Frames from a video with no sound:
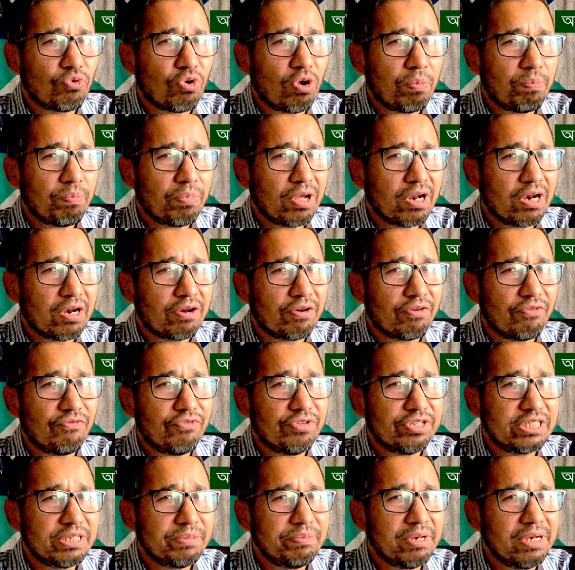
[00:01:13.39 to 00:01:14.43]
প্রপার
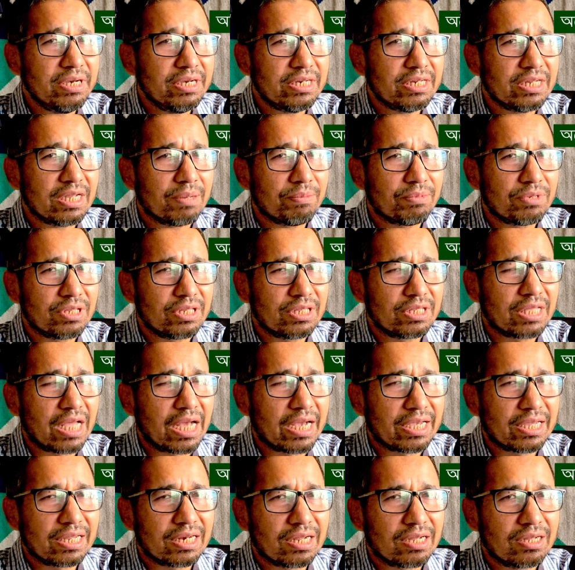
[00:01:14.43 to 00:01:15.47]
ভিজিবিলিটি আমাদের
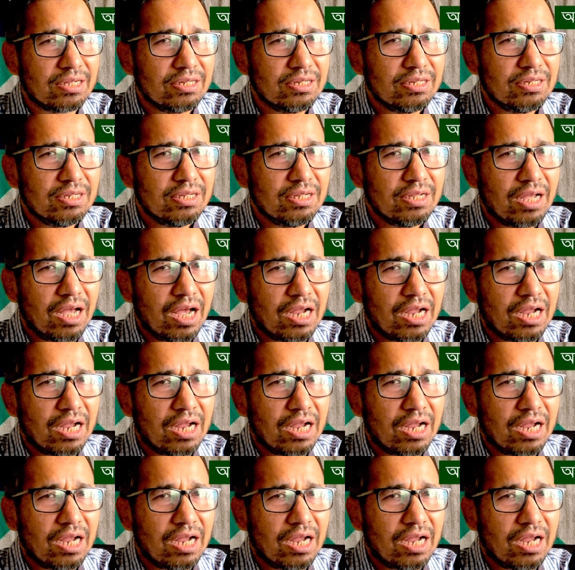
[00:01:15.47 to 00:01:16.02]
থাকে না